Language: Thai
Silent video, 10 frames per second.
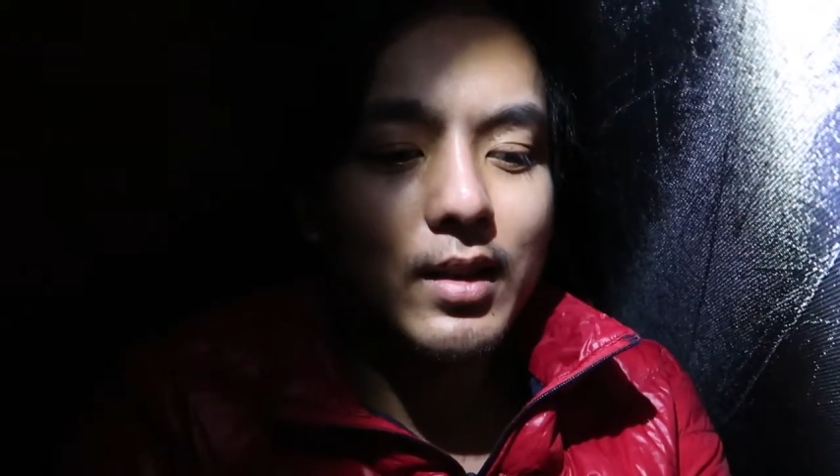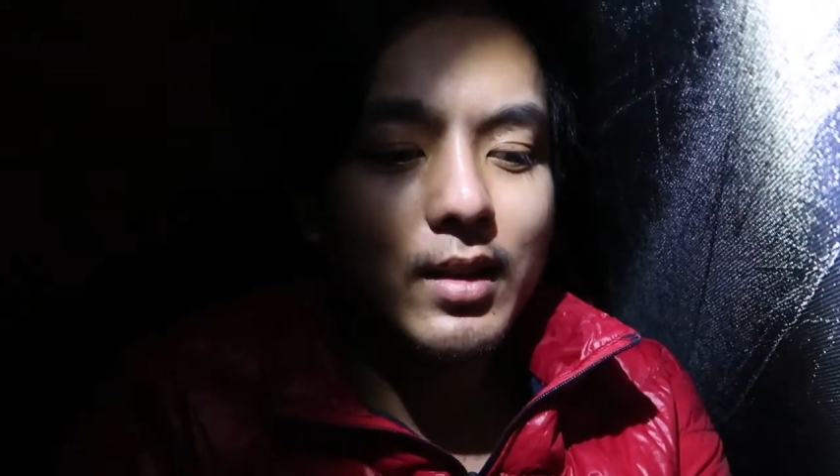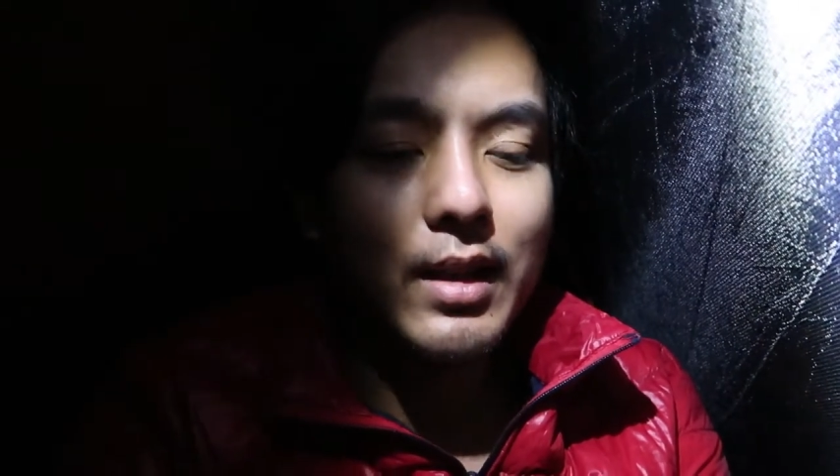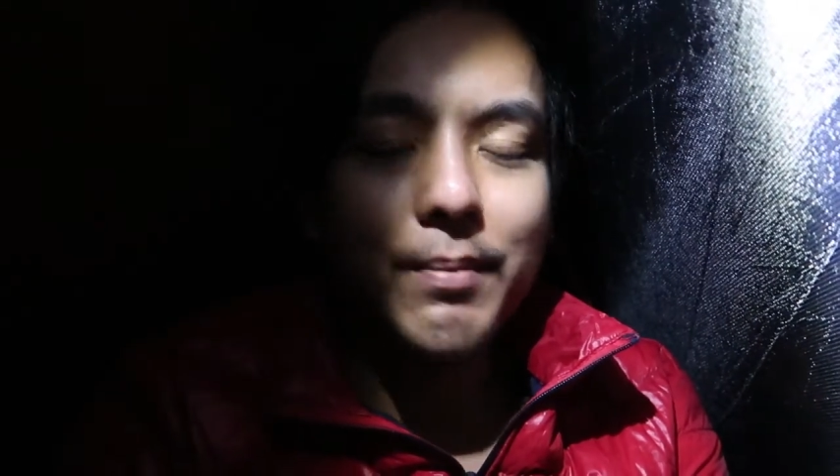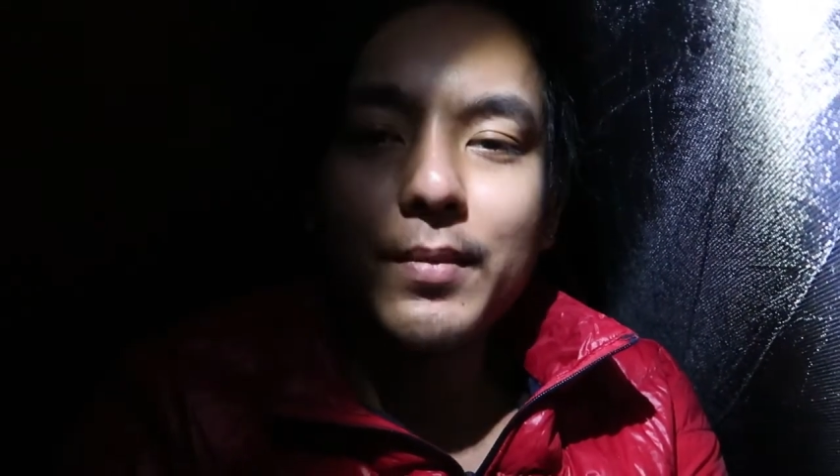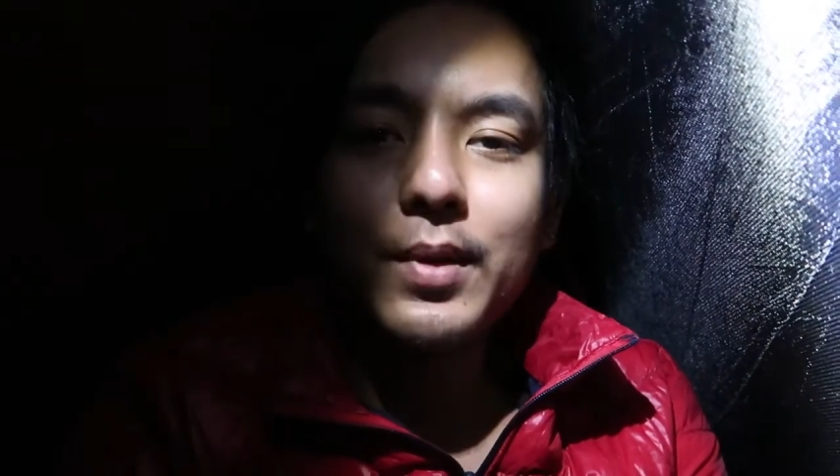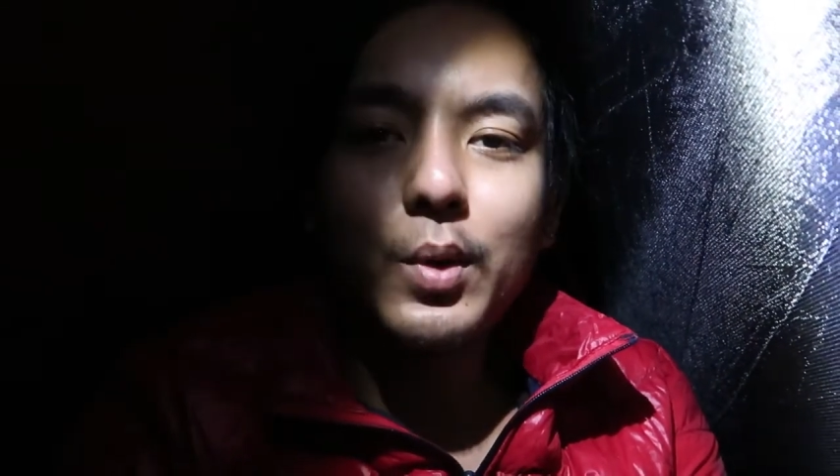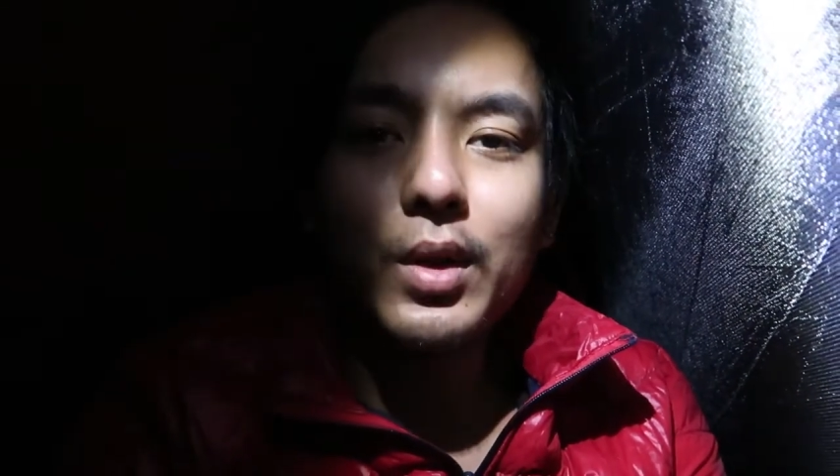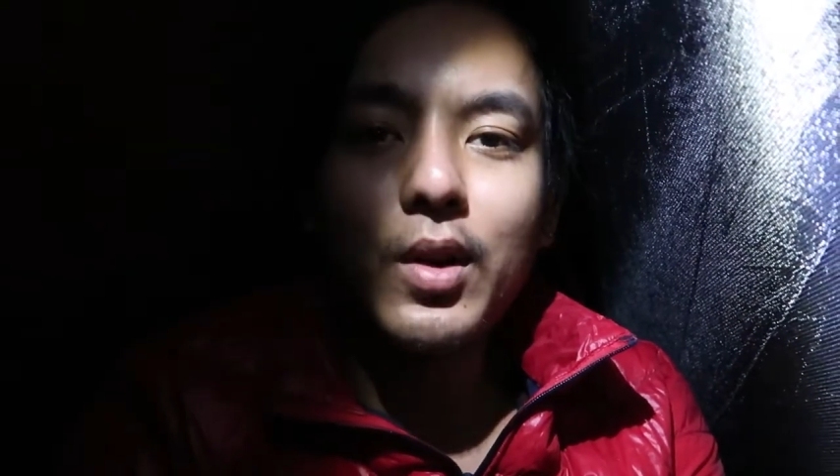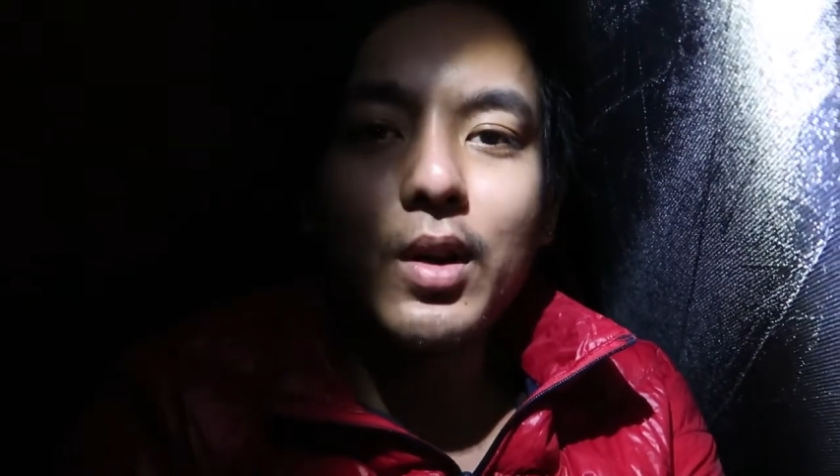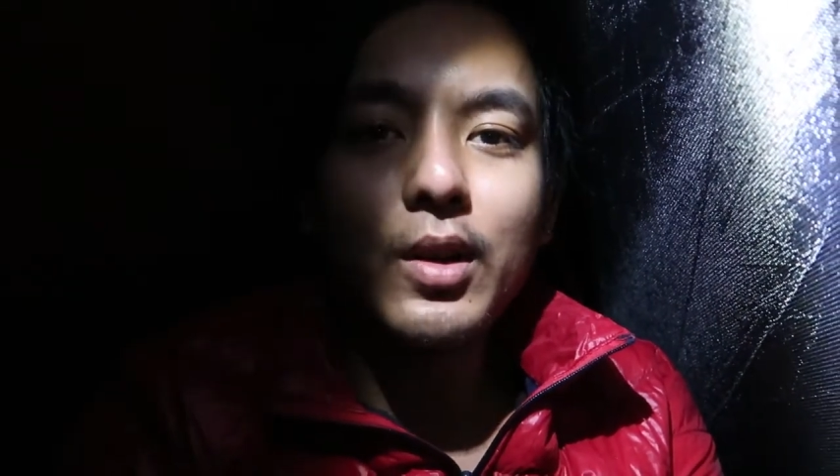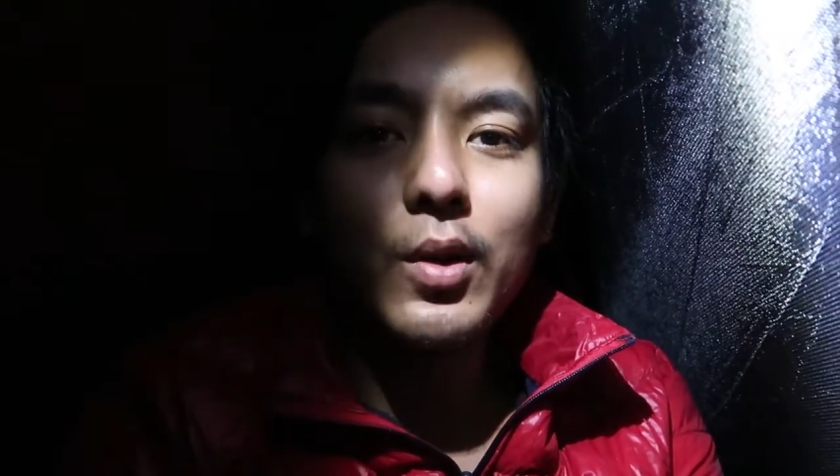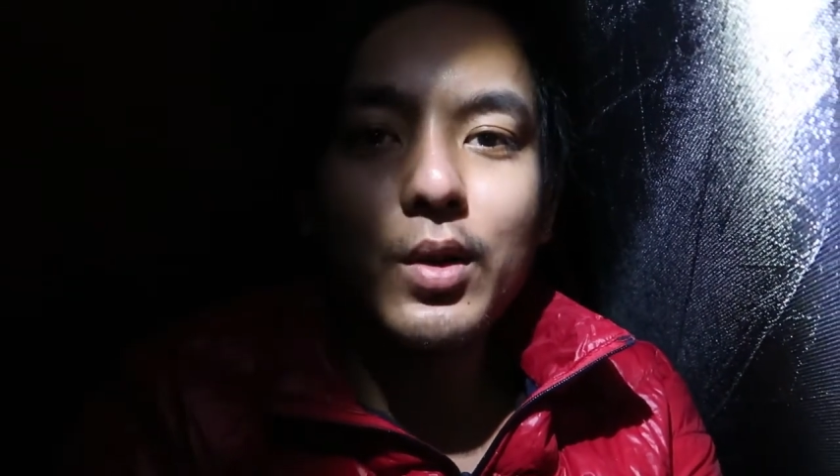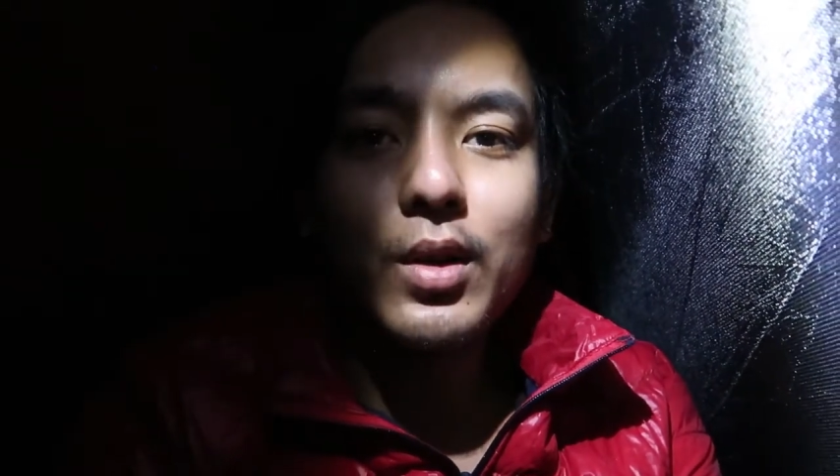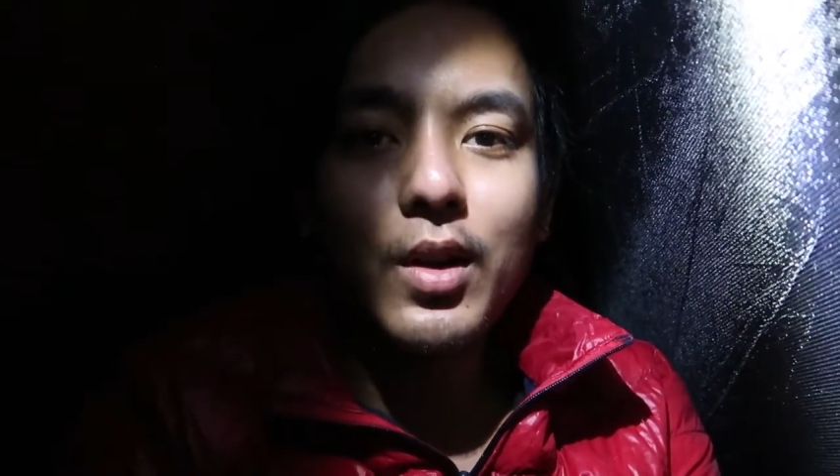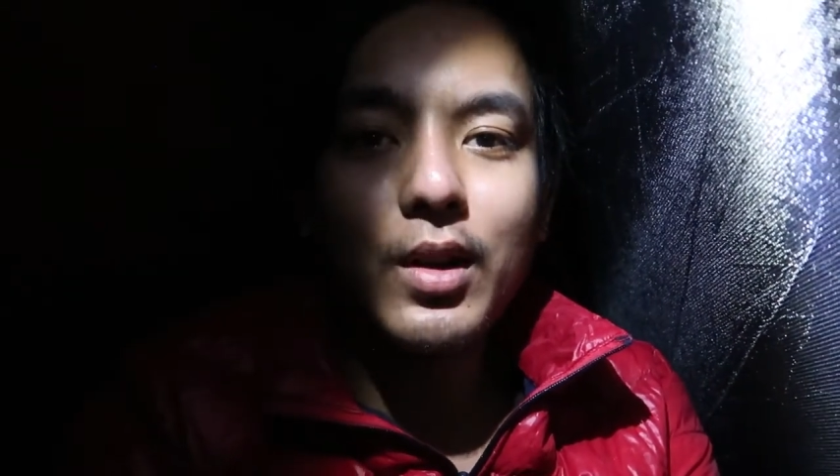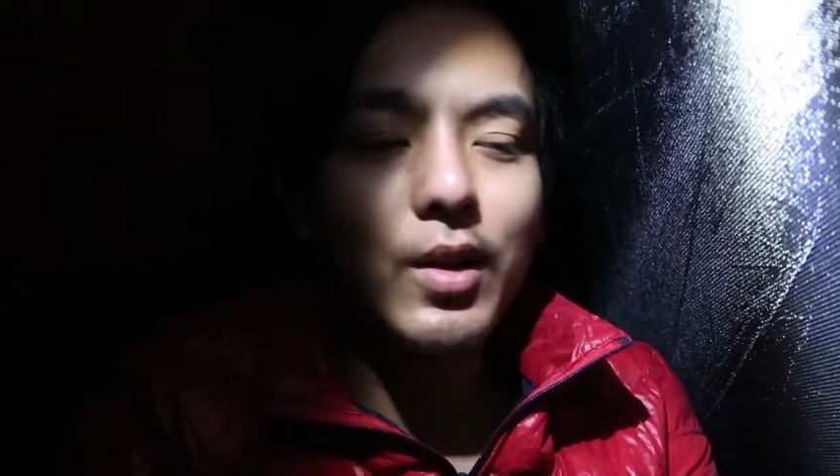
เตรียมตัวนอนเดี๋ยวก่อน